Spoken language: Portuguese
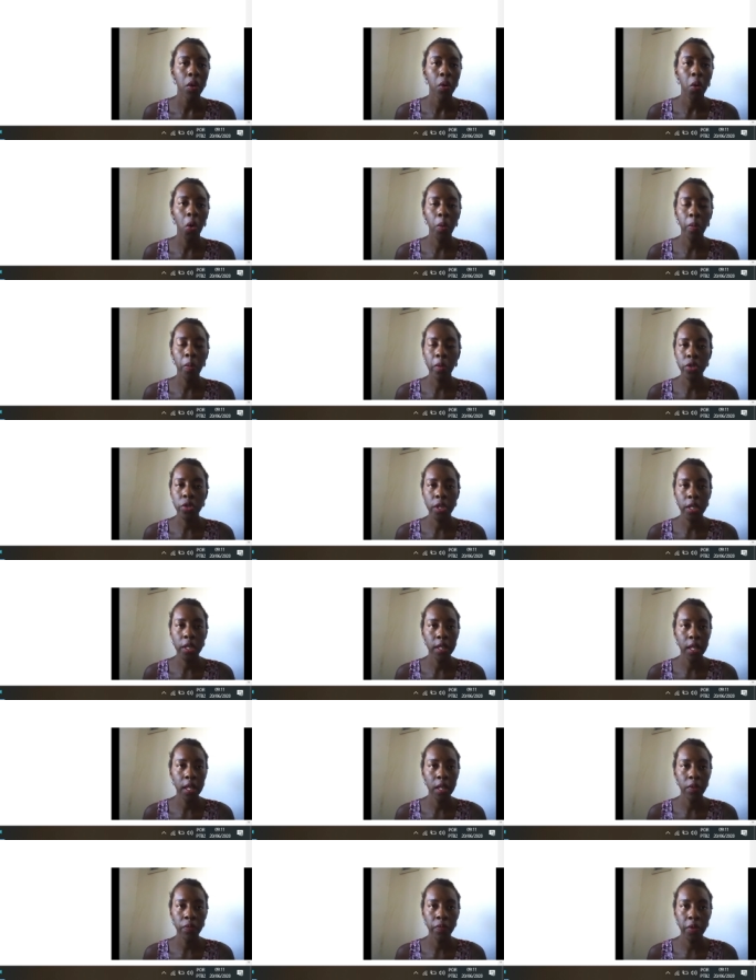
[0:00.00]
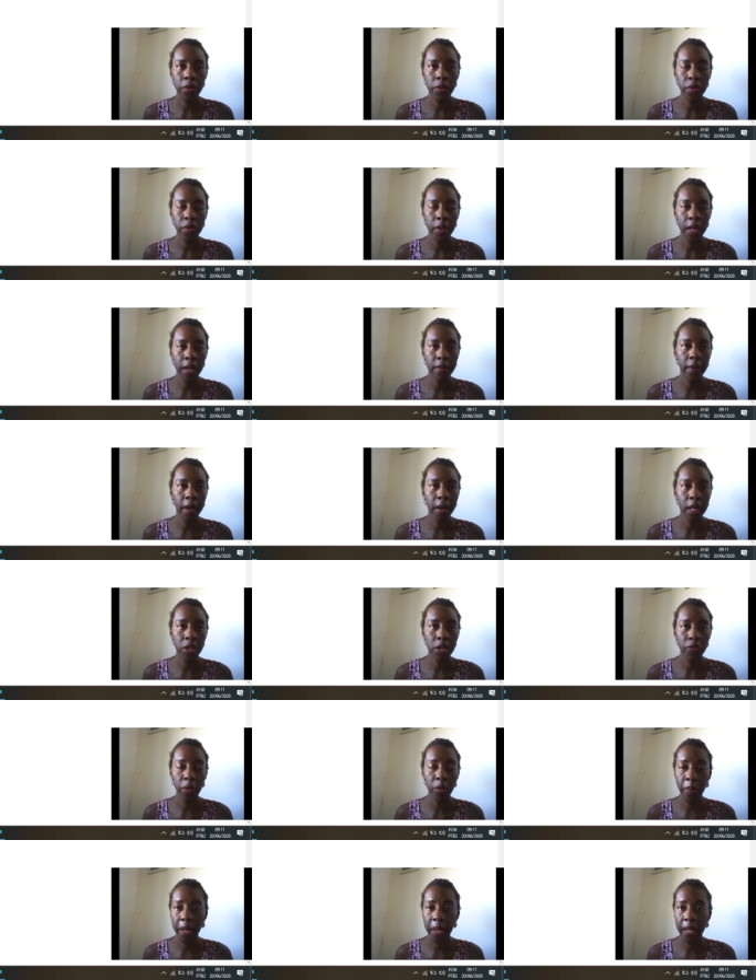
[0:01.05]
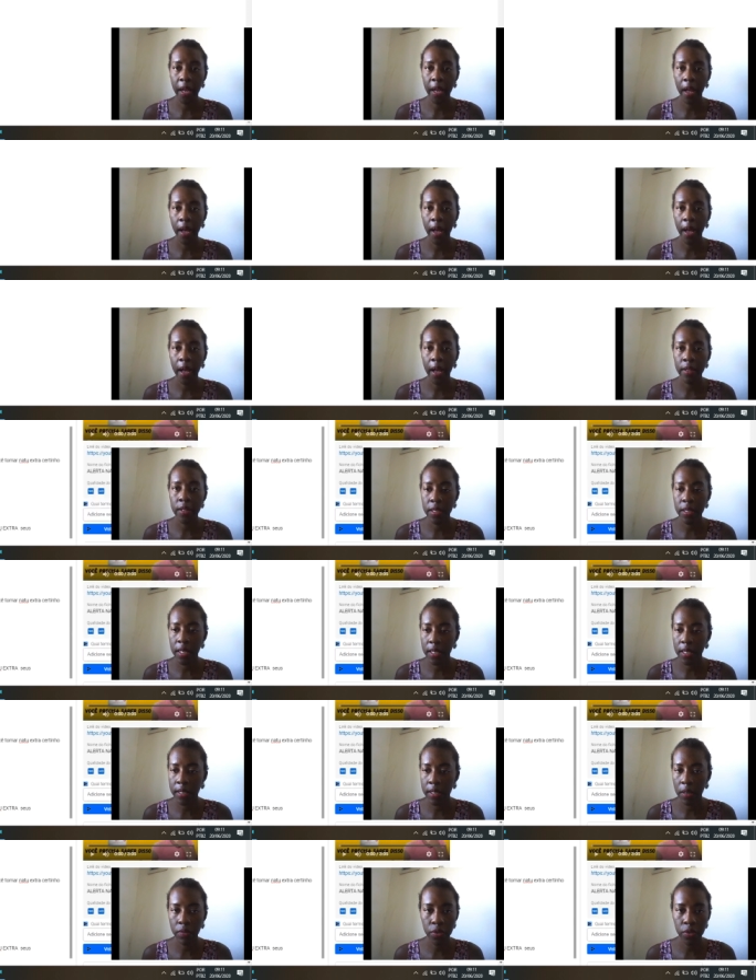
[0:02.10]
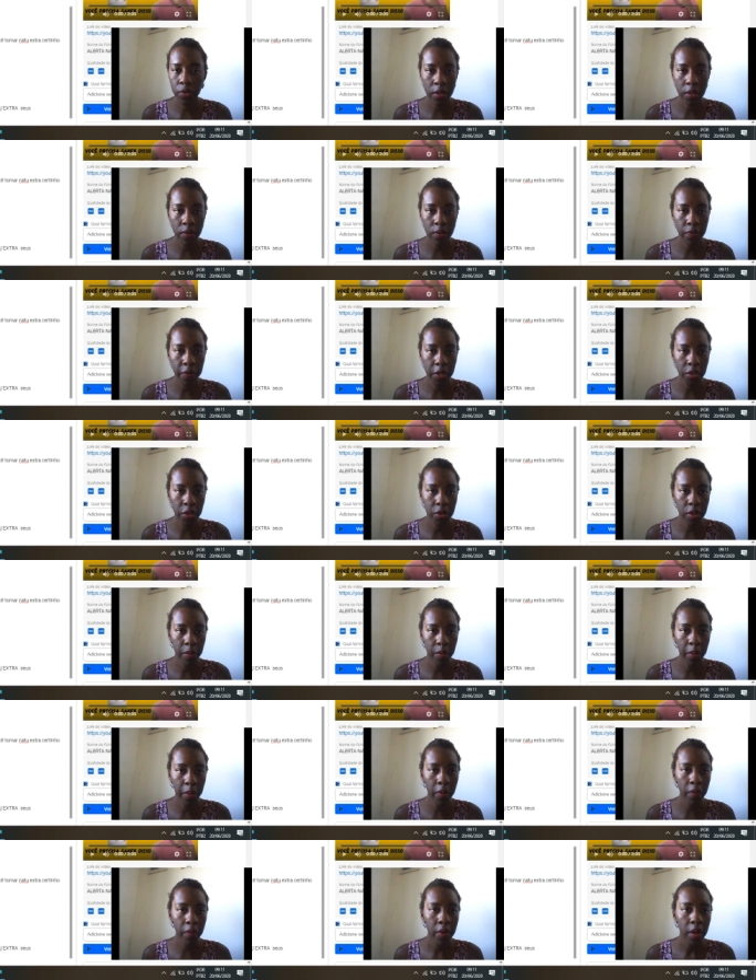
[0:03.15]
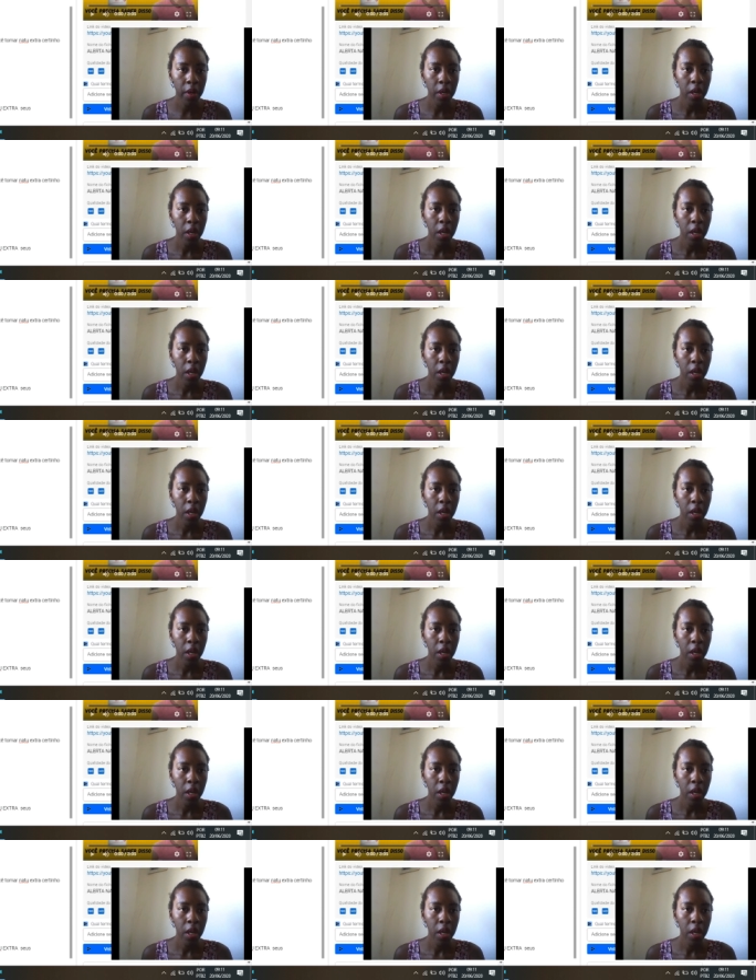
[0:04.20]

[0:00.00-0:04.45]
Como eu já tenho o vídeo gravado, eu vou pegar a descrição já no vídeo, tá bom?